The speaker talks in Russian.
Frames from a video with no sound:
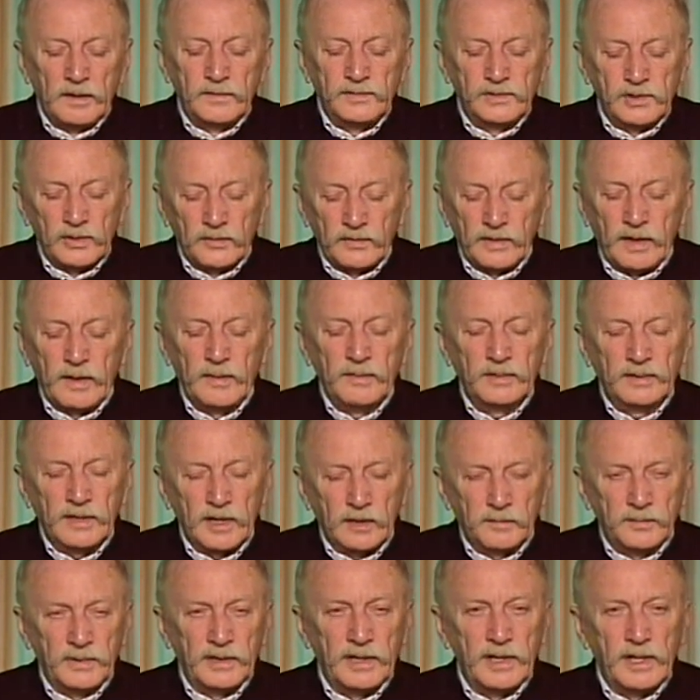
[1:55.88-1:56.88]
И все время
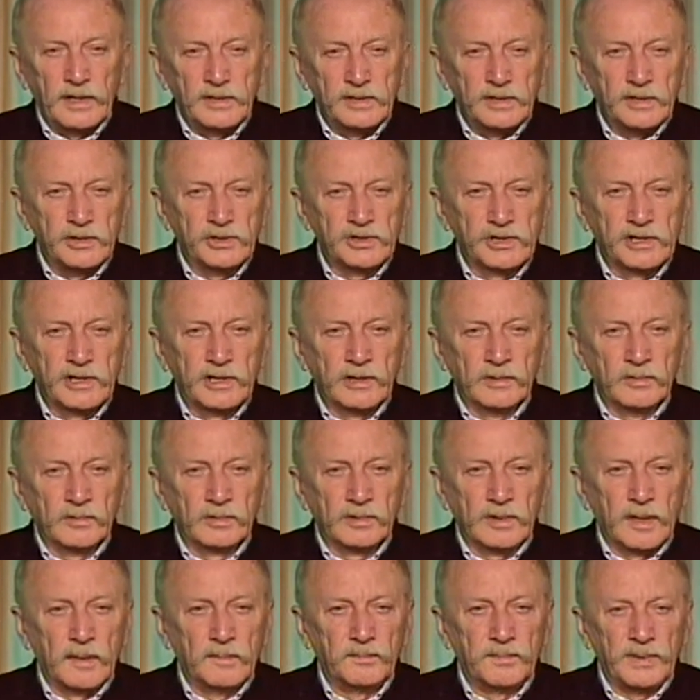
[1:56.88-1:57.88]
так периодически, ну
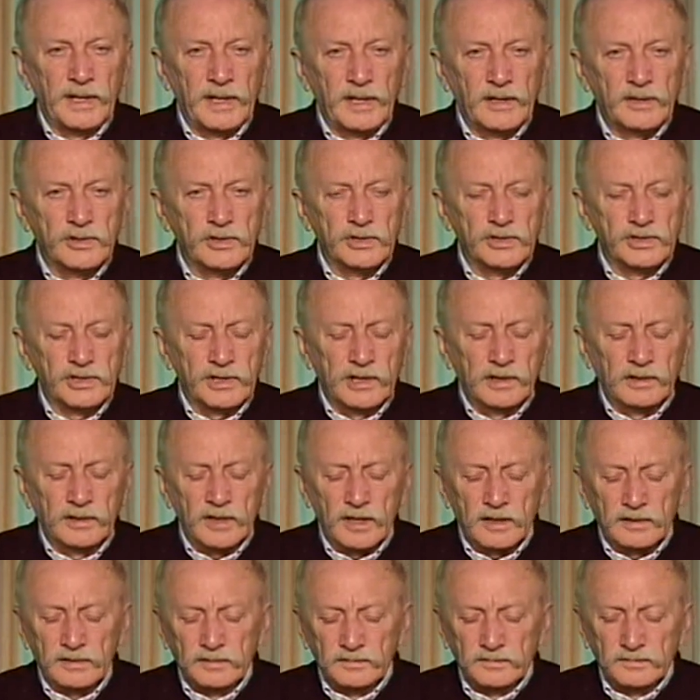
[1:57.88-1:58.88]
там периодически
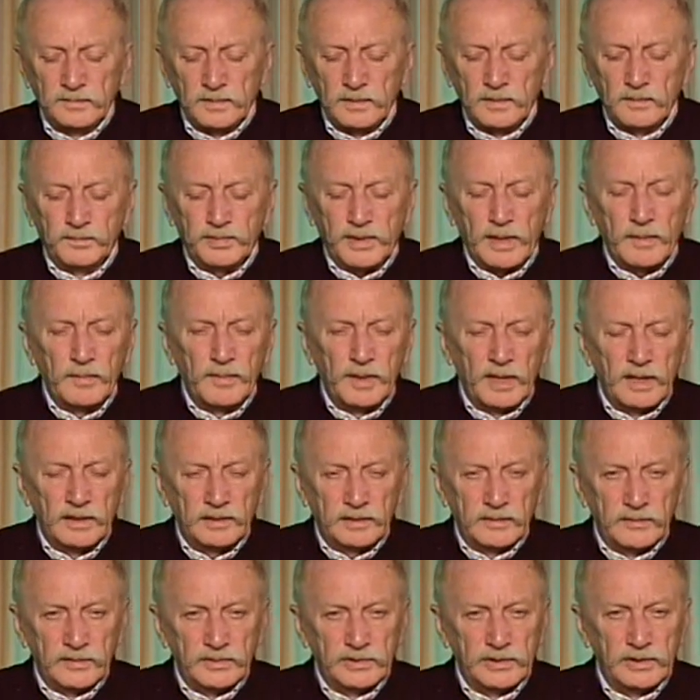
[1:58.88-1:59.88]
так
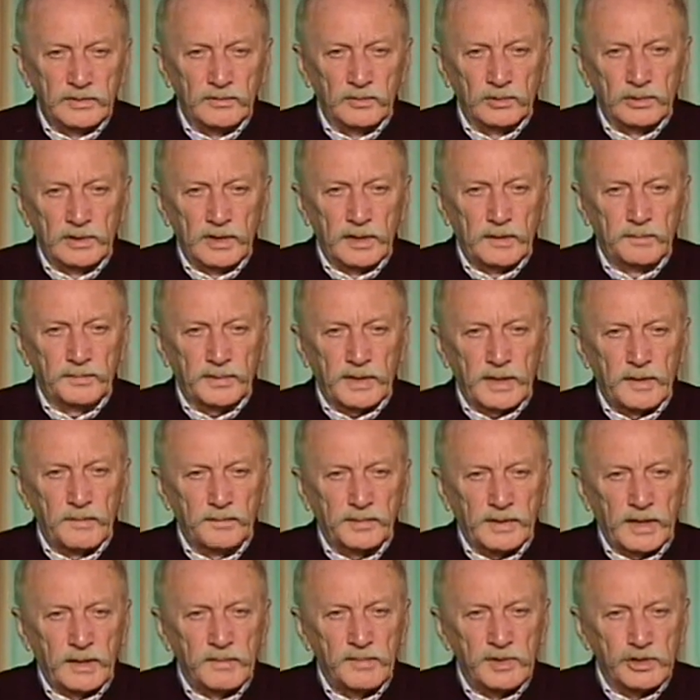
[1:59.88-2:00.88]
пробалтывать его, да,
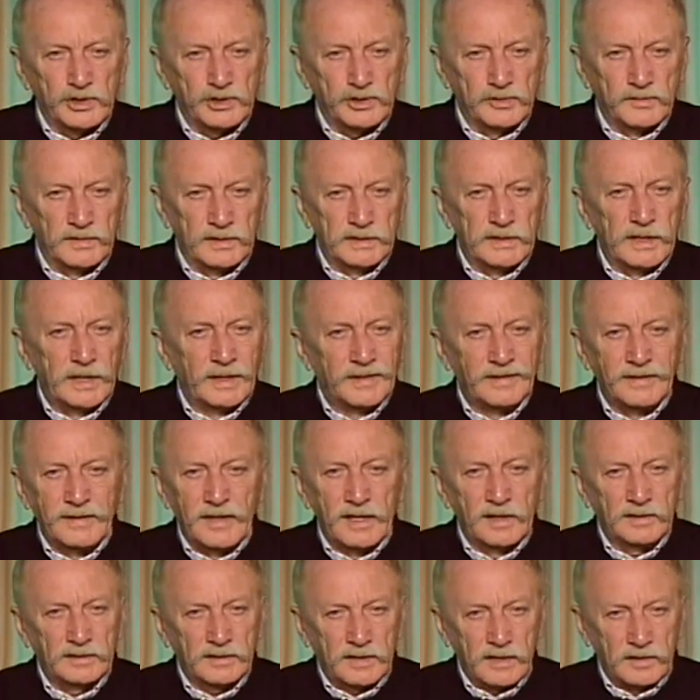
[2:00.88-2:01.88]
промешивать, не
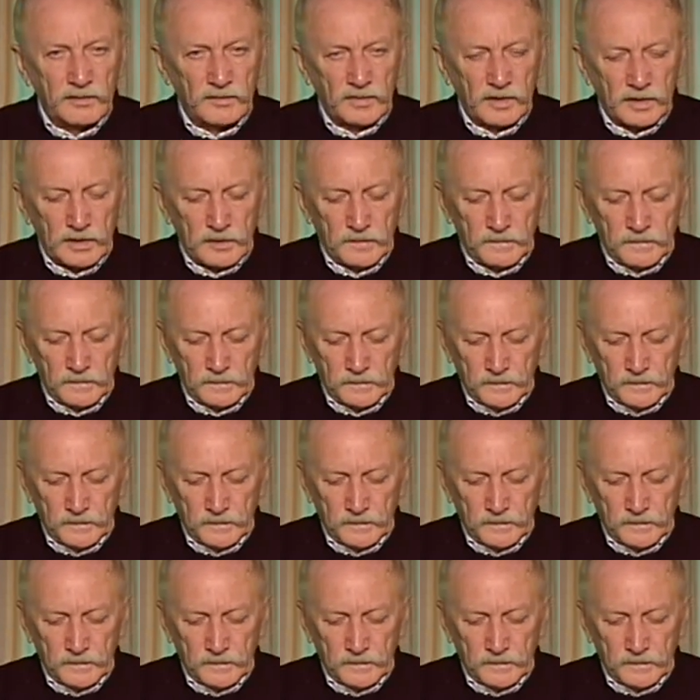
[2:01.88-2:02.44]
угу. открывая.